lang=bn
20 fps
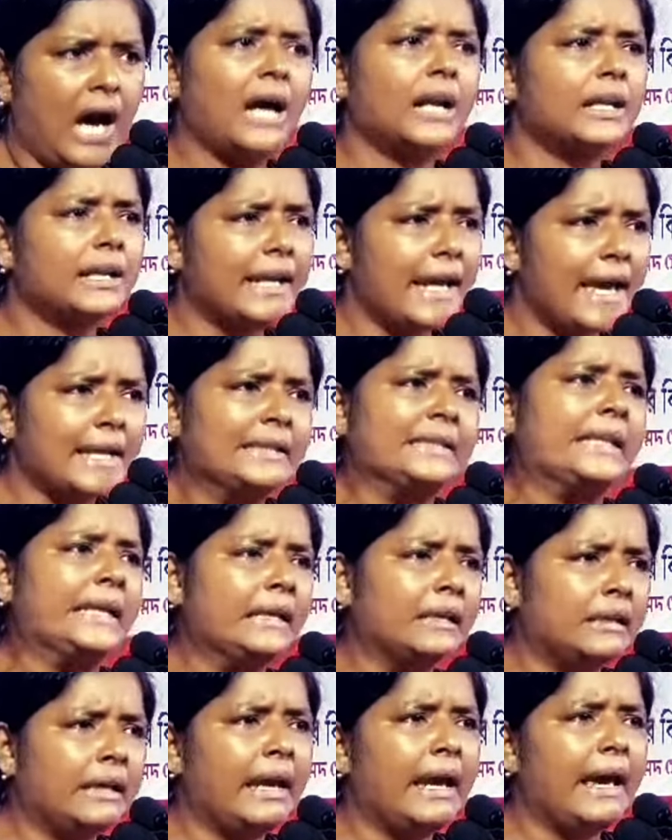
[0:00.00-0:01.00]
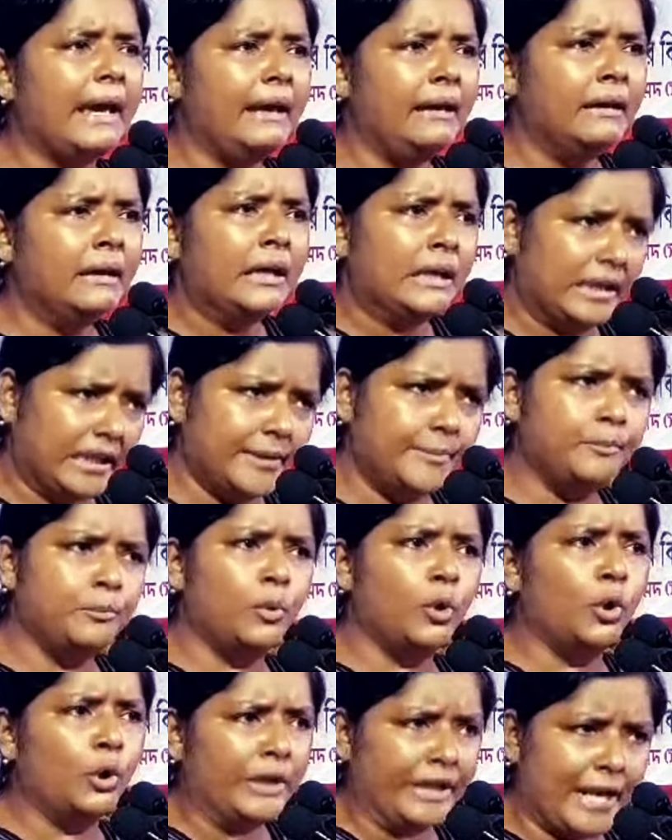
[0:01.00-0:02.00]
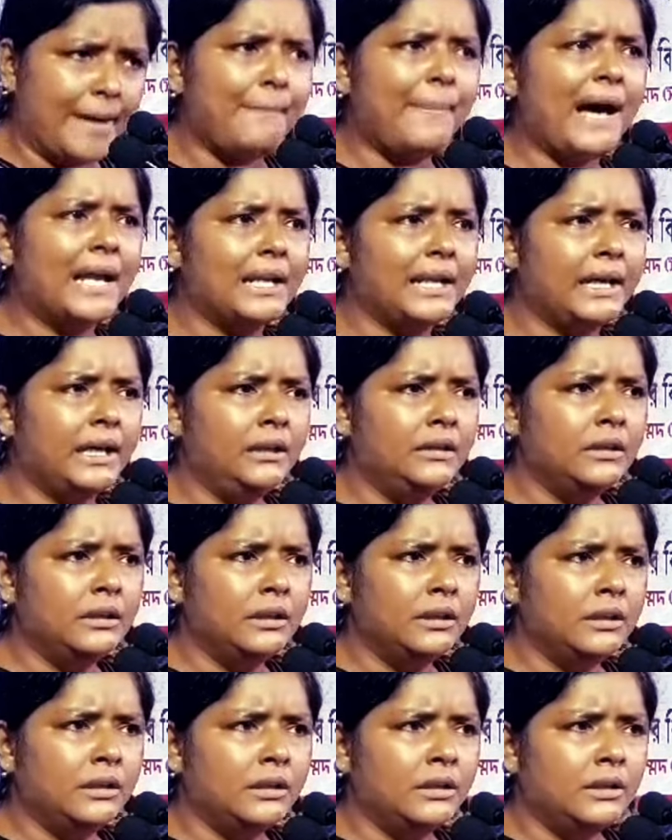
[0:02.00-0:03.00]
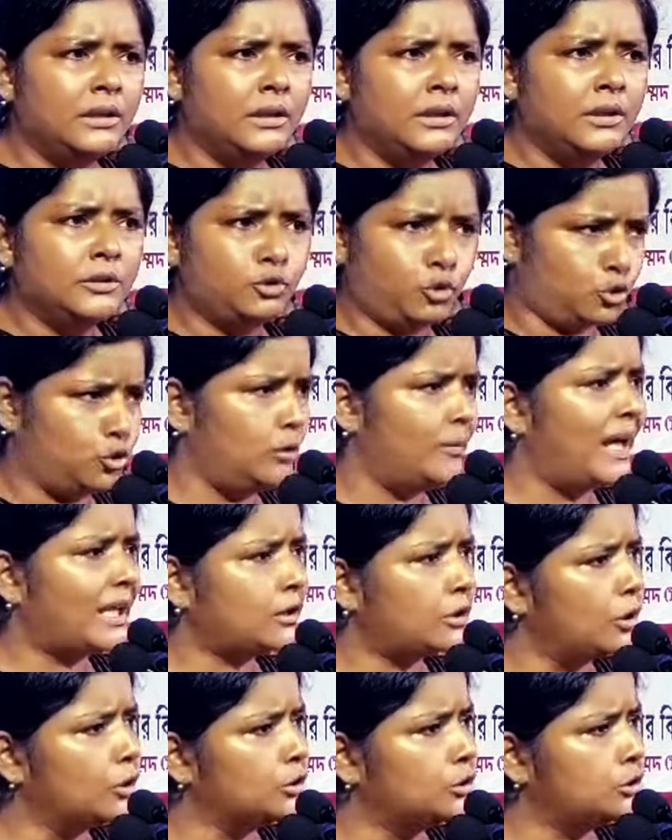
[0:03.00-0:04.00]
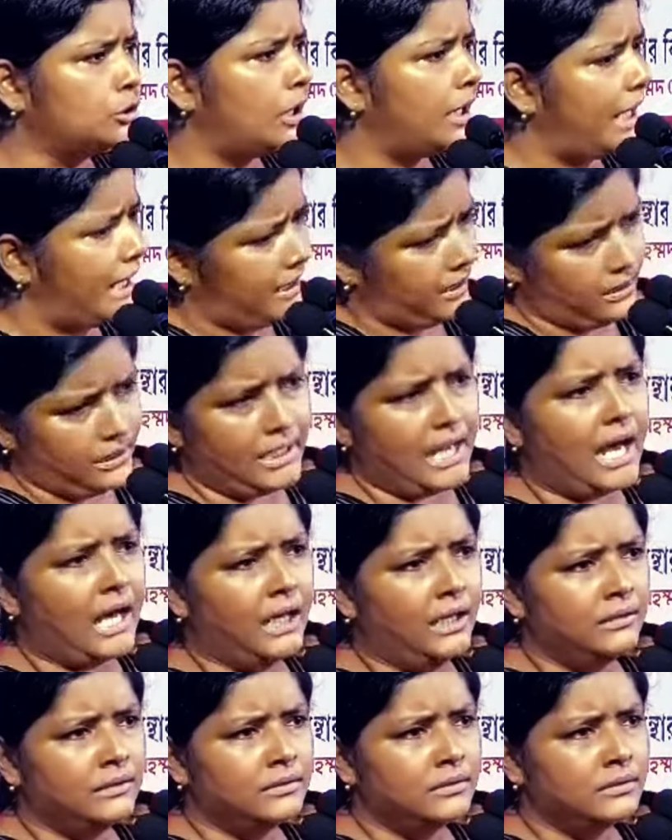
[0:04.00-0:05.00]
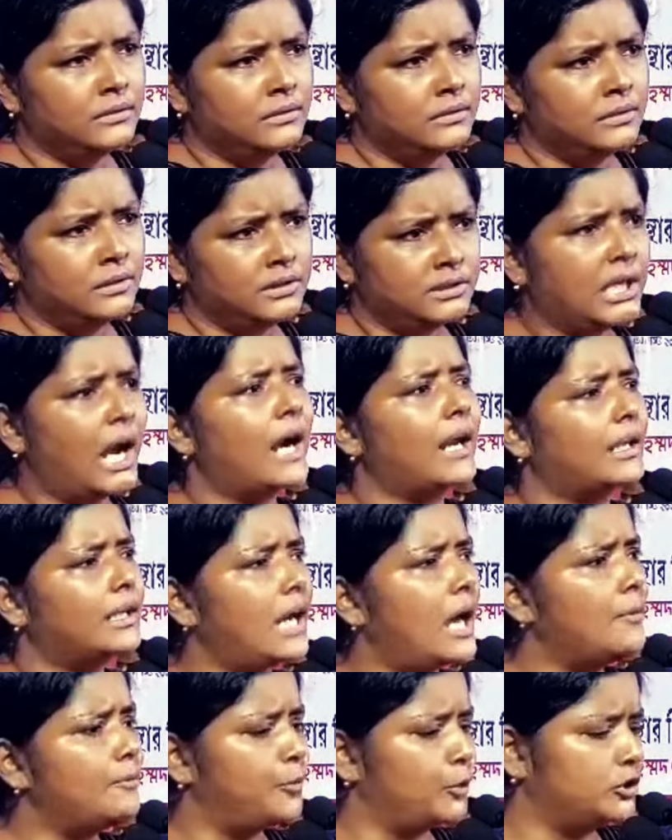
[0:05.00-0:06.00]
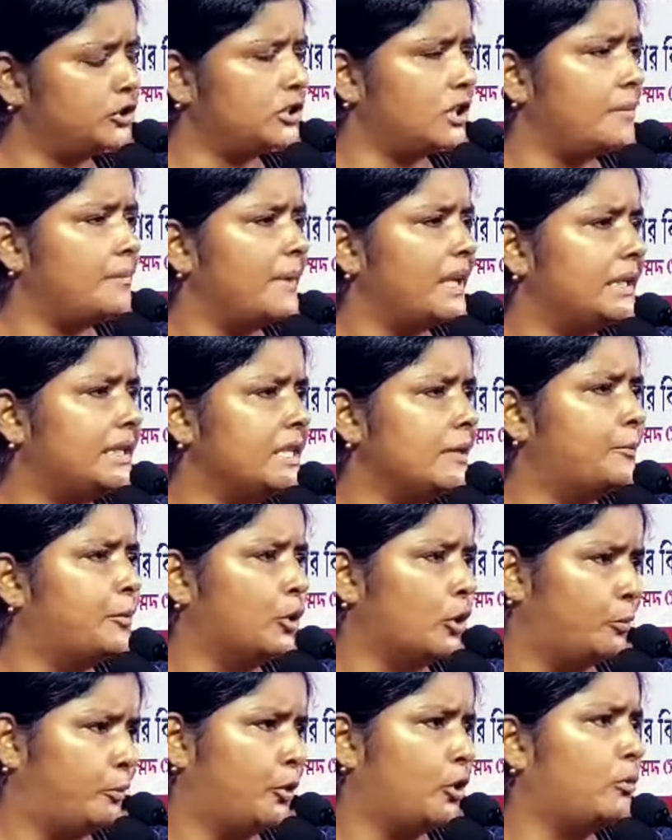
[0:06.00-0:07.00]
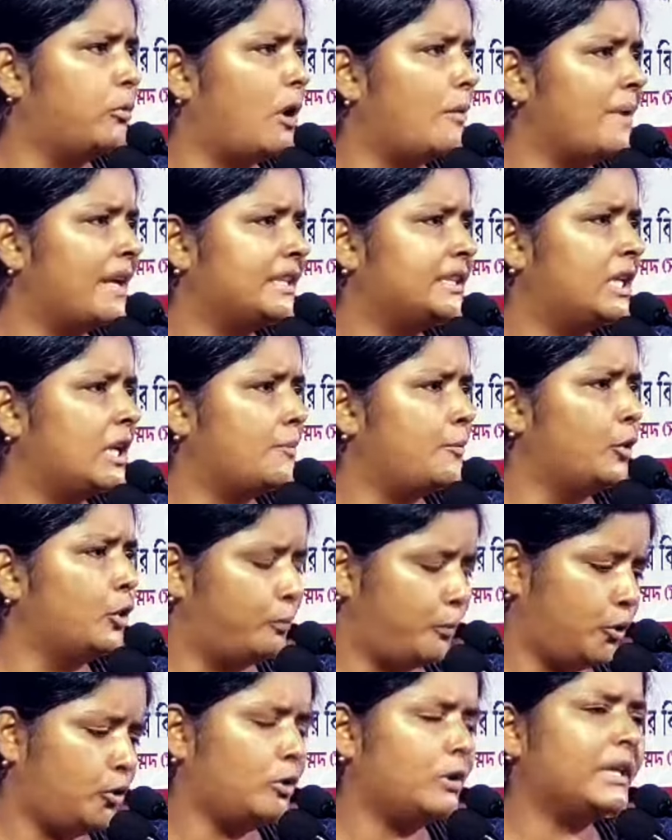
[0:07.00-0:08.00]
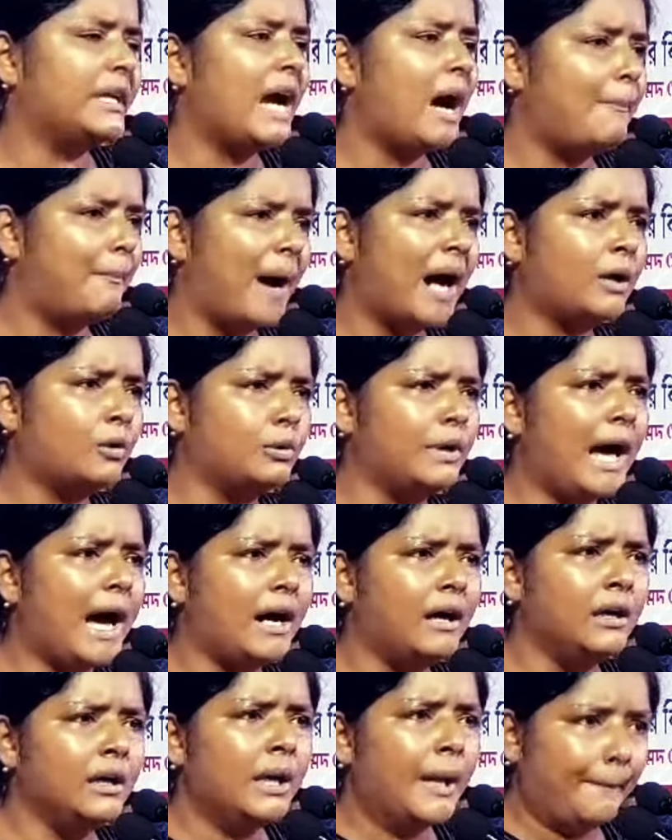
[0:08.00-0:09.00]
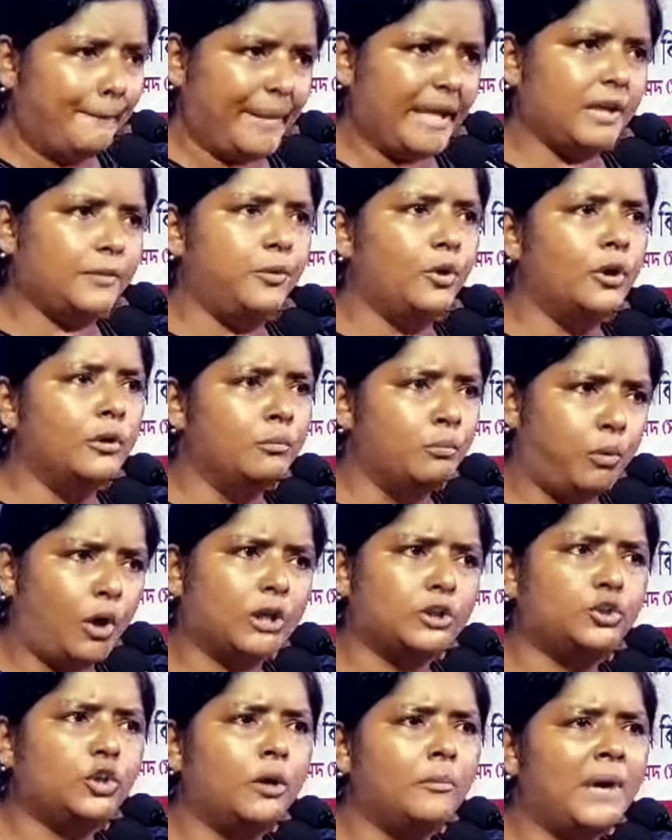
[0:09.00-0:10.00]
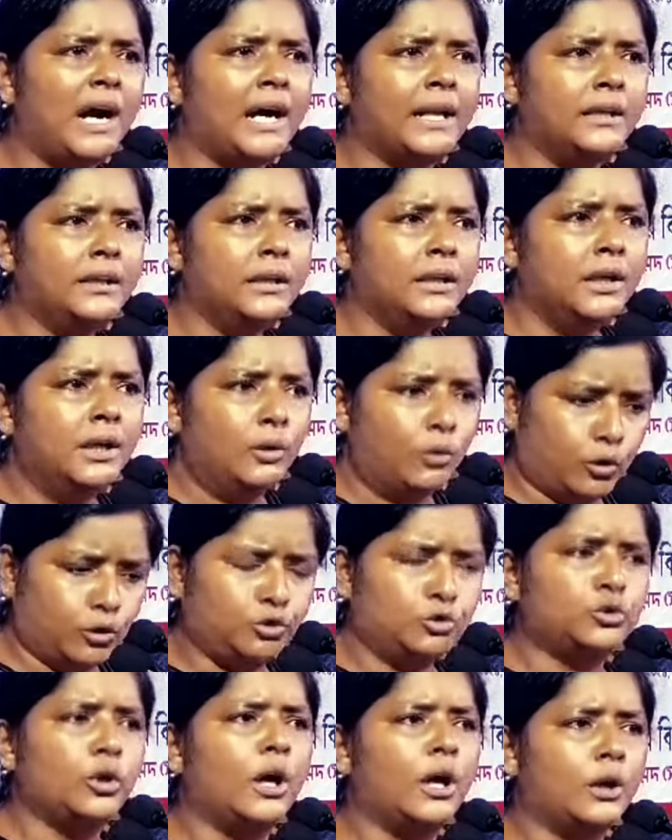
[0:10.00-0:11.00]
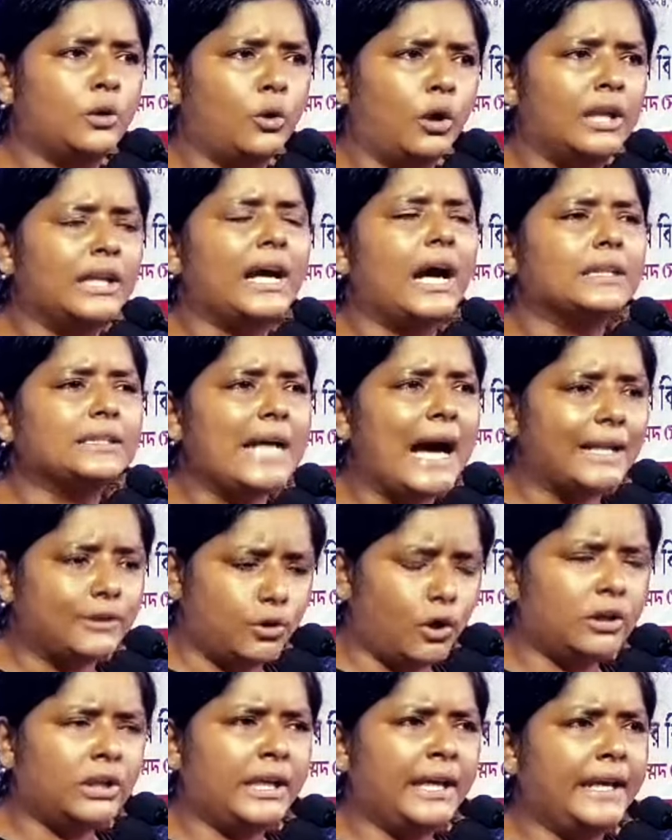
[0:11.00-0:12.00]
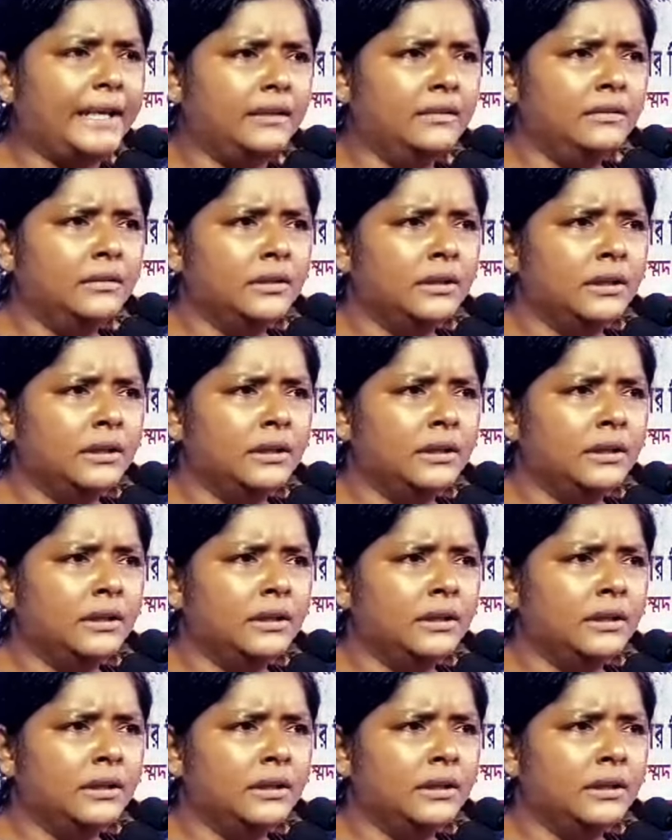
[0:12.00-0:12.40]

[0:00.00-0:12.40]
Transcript: হারকে তীর্থে লিম্বু নেপালি শুধুমাত্র উত্তরের না ঝাড়গ্রাম পশ্চিম মেদিনীপুর পূর্ব মেদিনীপুর পুরুলিয়া বাঁকুড়া বীরভূম বর্ধমান উত্তর কলকাতা দক্ষিণ